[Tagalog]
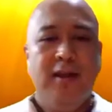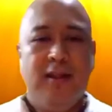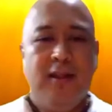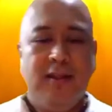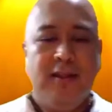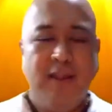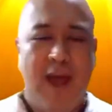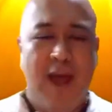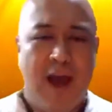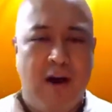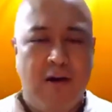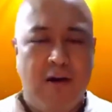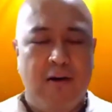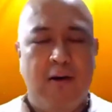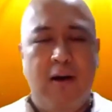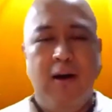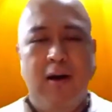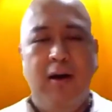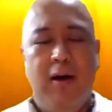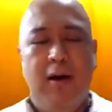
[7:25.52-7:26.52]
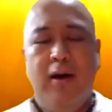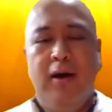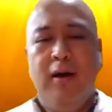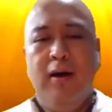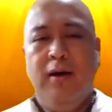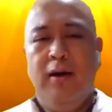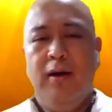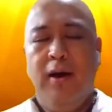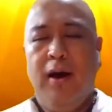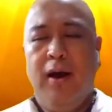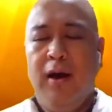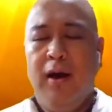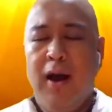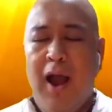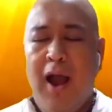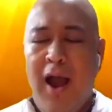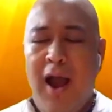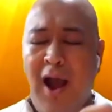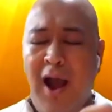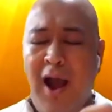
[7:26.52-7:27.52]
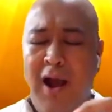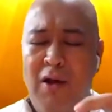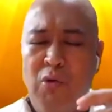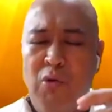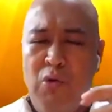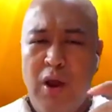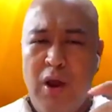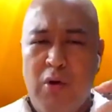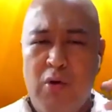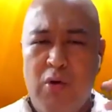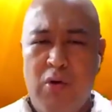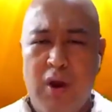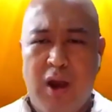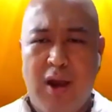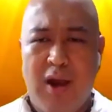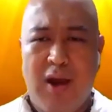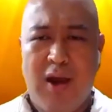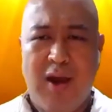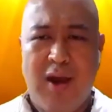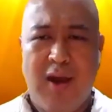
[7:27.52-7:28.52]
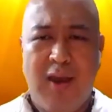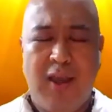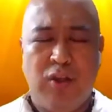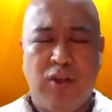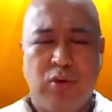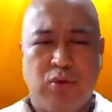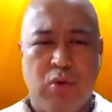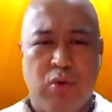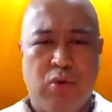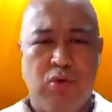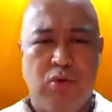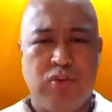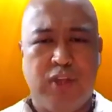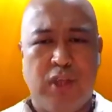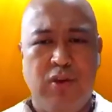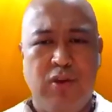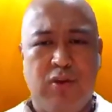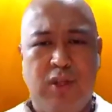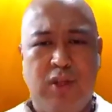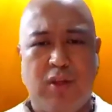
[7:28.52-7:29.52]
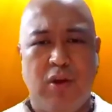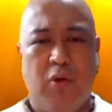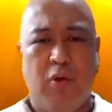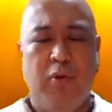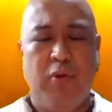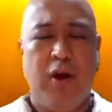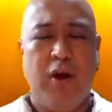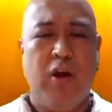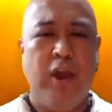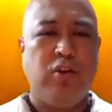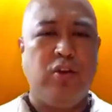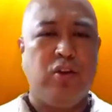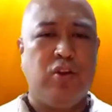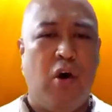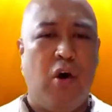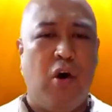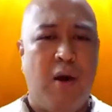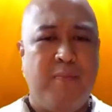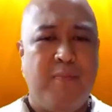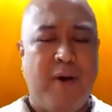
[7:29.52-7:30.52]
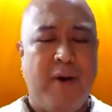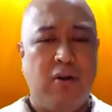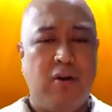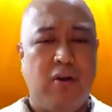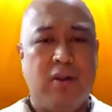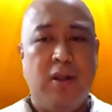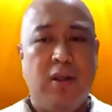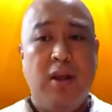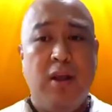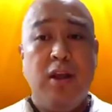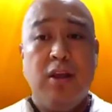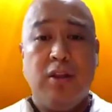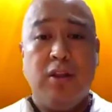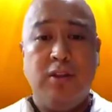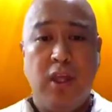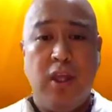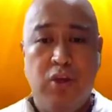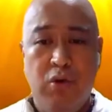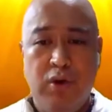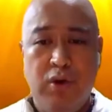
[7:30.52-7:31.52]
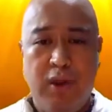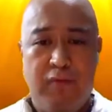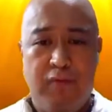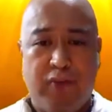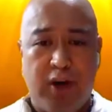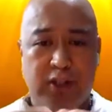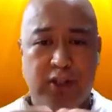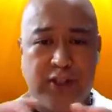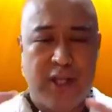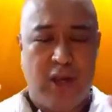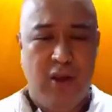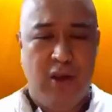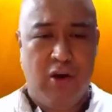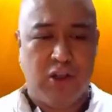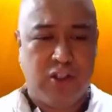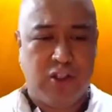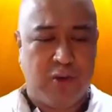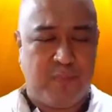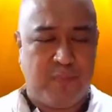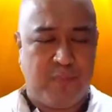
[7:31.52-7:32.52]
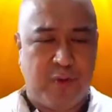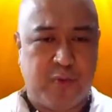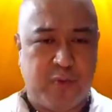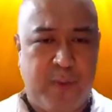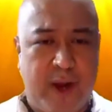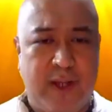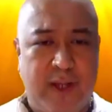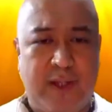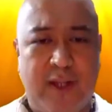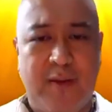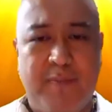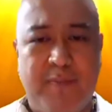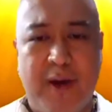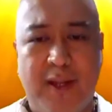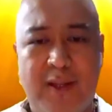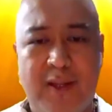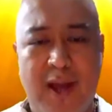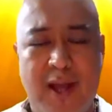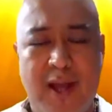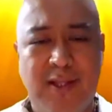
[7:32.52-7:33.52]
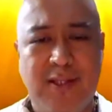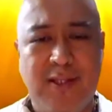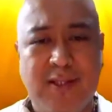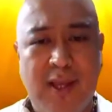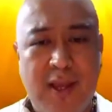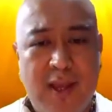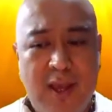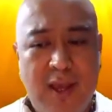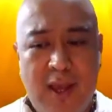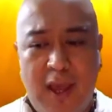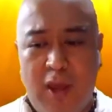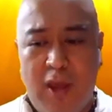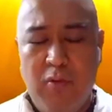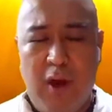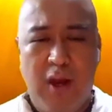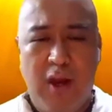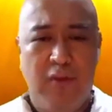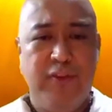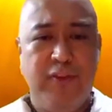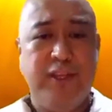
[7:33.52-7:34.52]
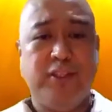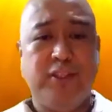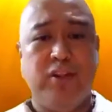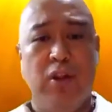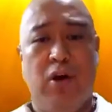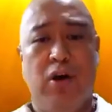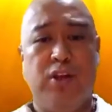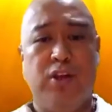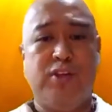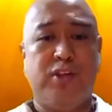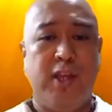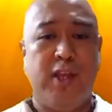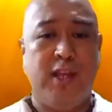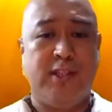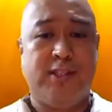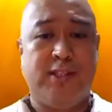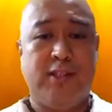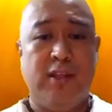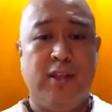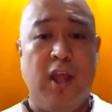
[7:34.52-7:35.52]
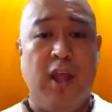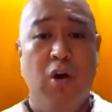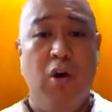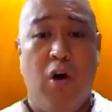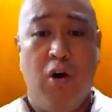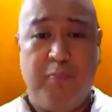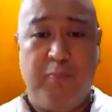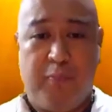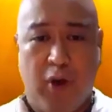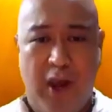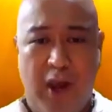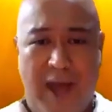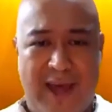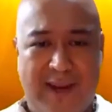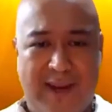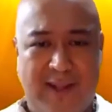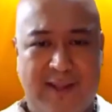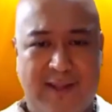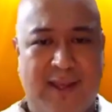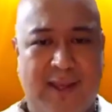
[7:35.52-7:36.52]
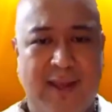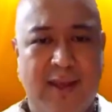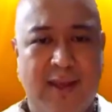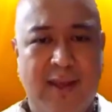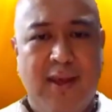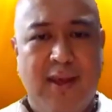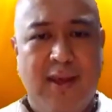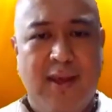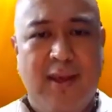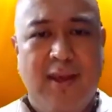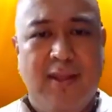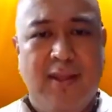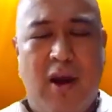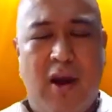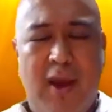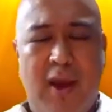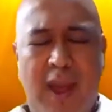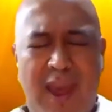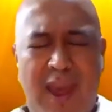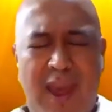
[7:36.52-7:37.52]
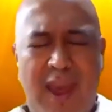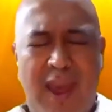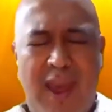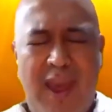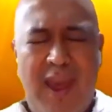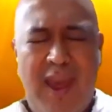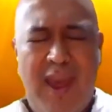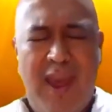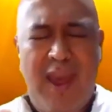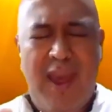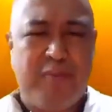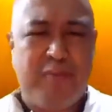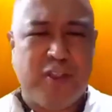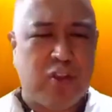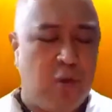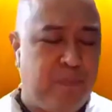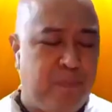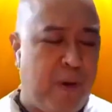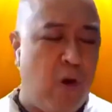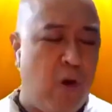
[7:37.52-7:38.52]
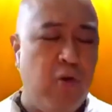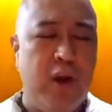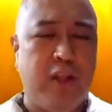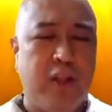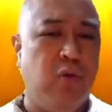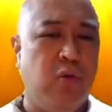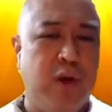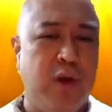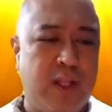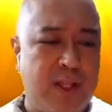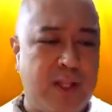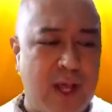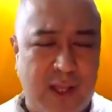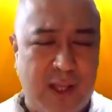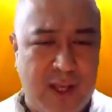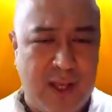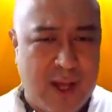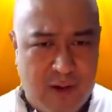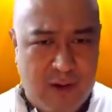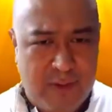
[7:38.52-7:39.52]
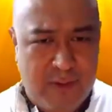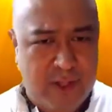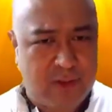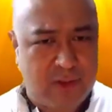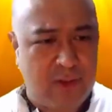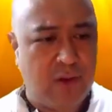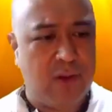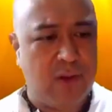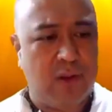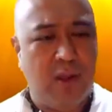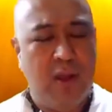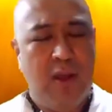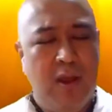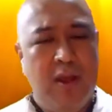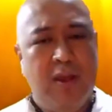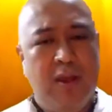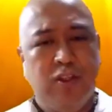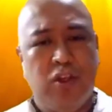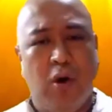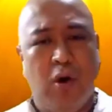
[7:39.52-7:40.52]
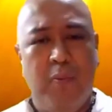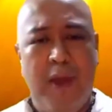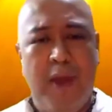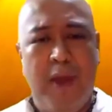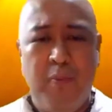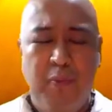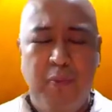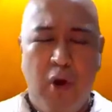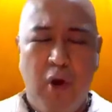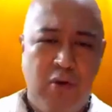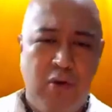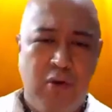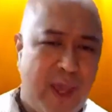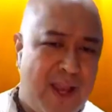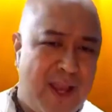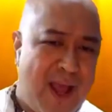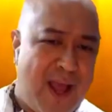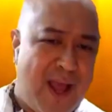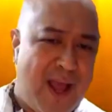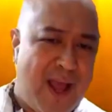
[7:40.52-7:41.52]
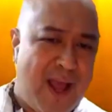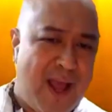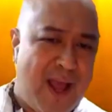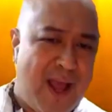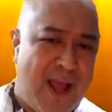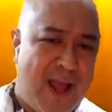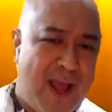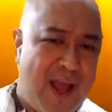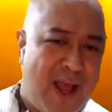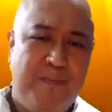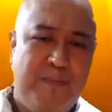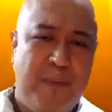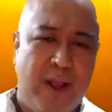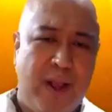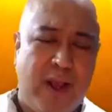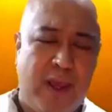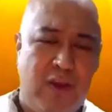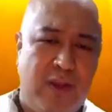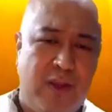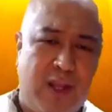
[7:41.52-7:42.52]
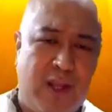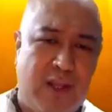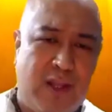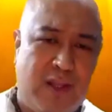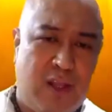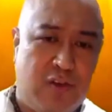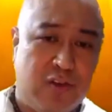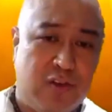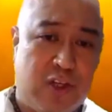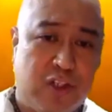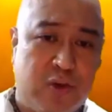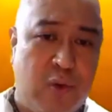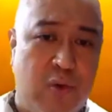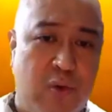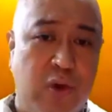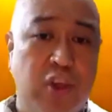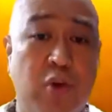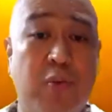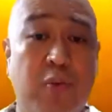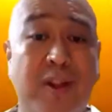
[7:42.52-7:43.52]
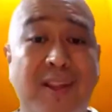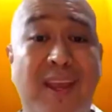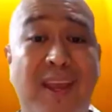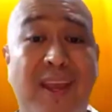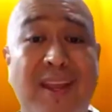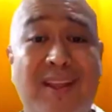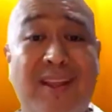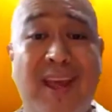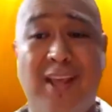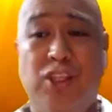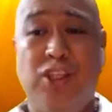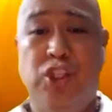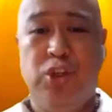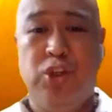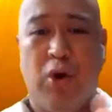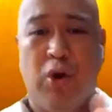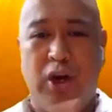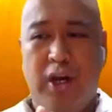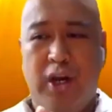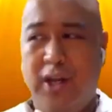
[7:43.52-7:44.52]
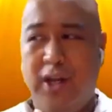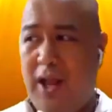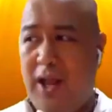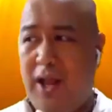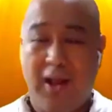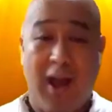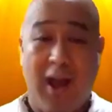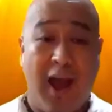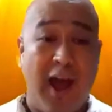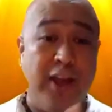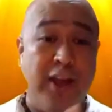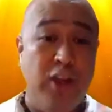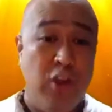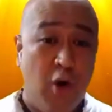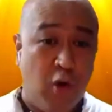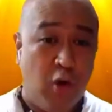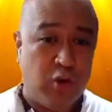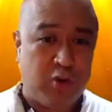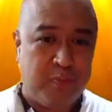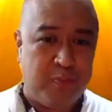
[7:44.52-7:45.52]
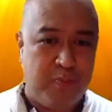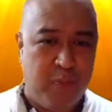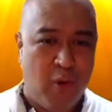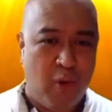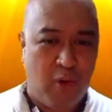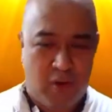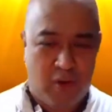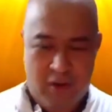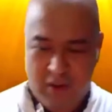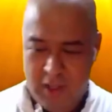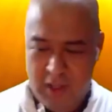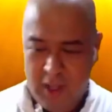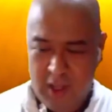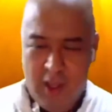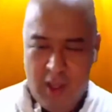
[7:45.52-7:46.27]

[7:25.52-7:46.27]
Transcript: Now, ang una kong uh, ituturo sa inyo dito, we're going to talk about the universal laws of prosperity and abundance. And one of these laws is the law of polarity. Now, every episode, paulit-ulit natin gagawin to. So, meron po kayong kailangan na gawin pag kayo nandito sa show ko. You will need a journal, a notebook.